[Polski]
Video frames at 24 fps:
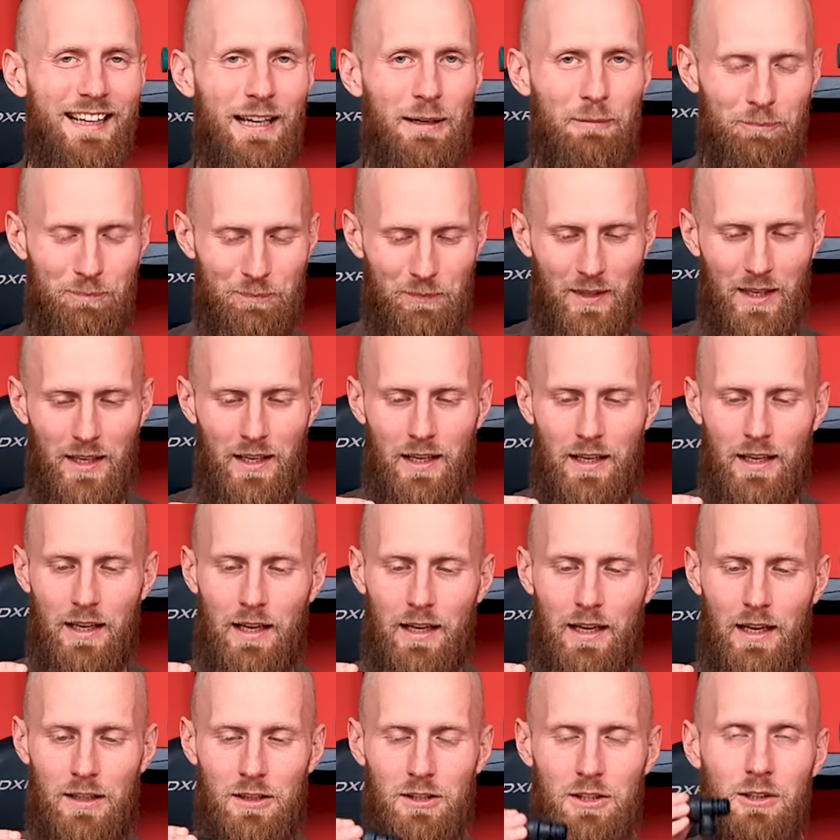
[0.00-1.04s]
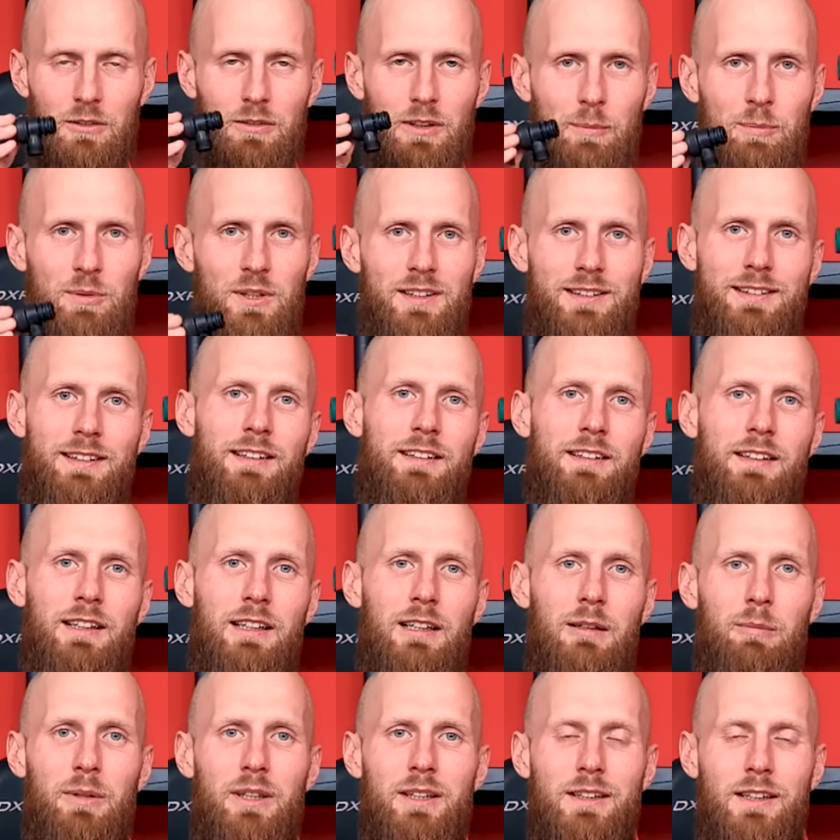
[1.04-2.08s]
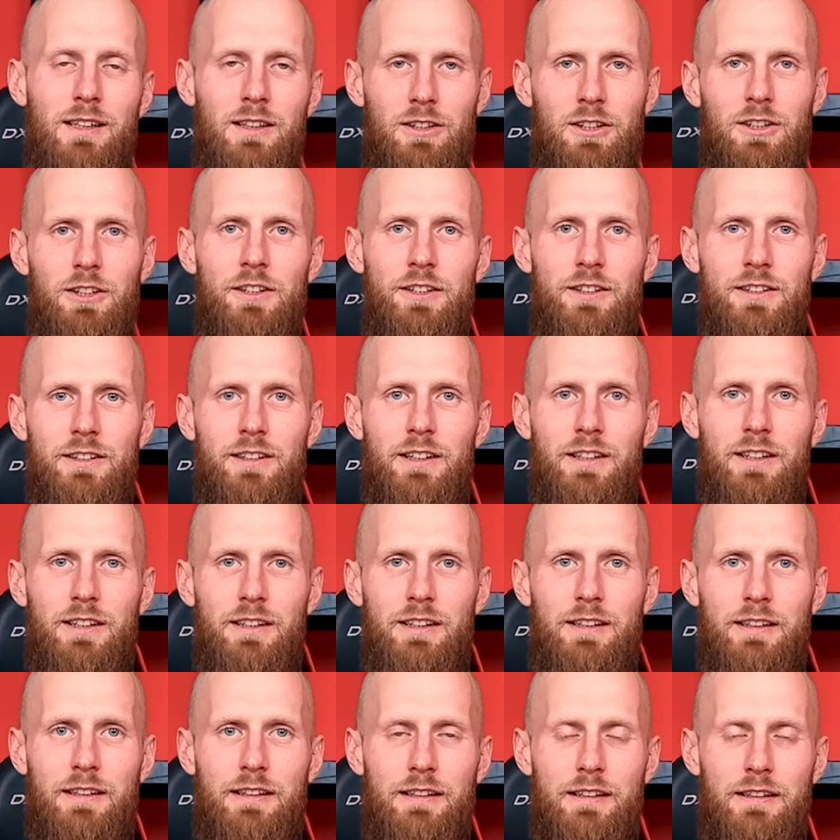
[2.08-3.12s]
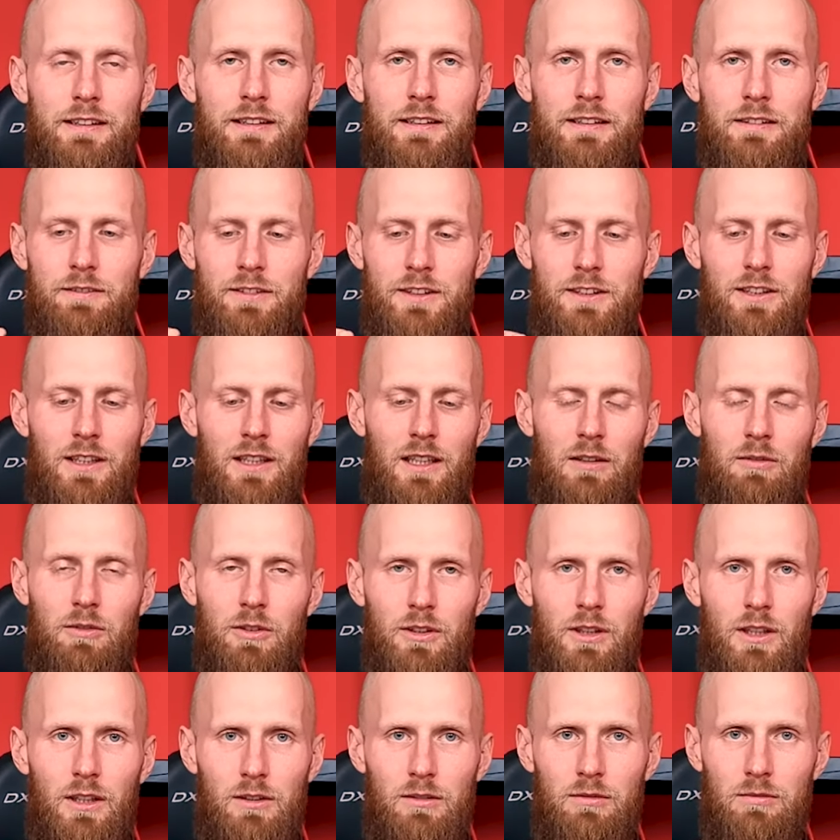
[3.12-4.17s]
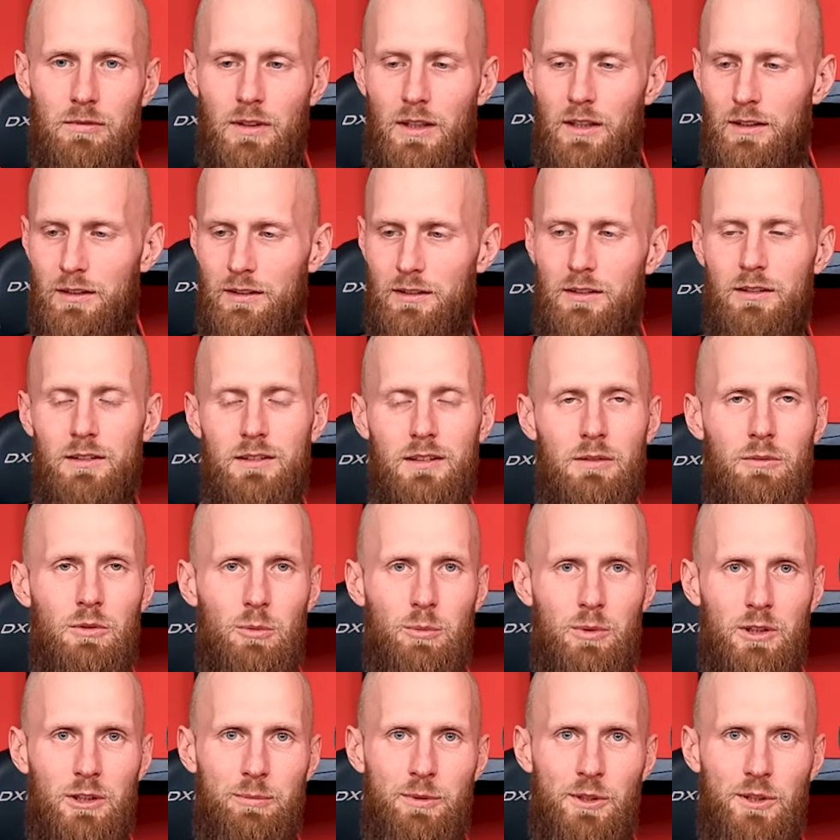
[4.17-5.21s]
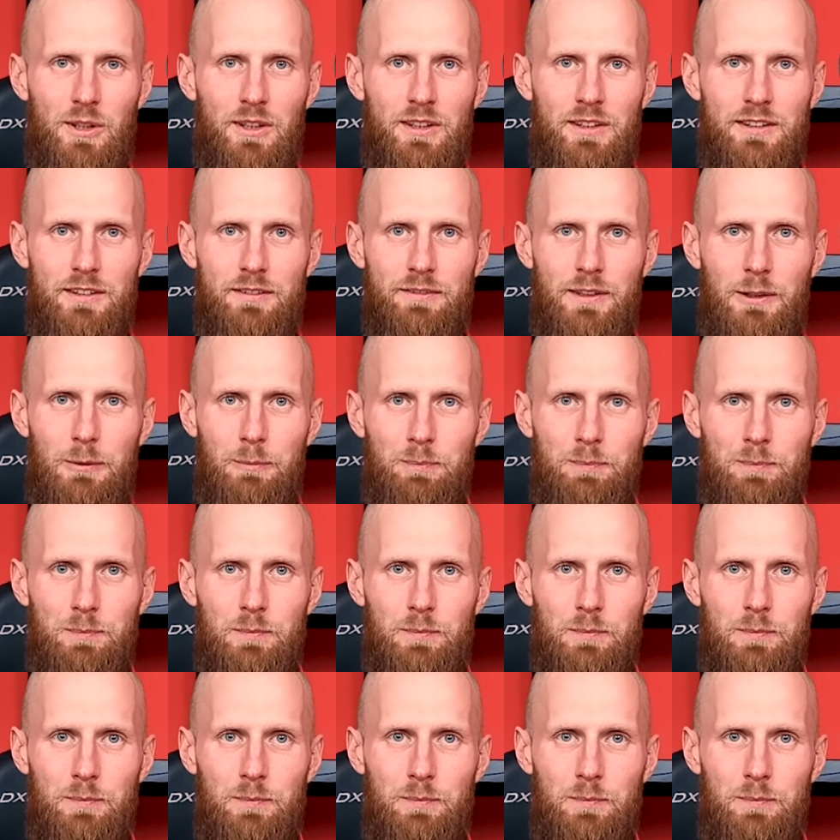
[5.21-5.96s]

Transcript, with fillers: nie, aczkolwiek przez ten element najczęściej e, wycieka woda, a jest to zabór bezpieczeństwa.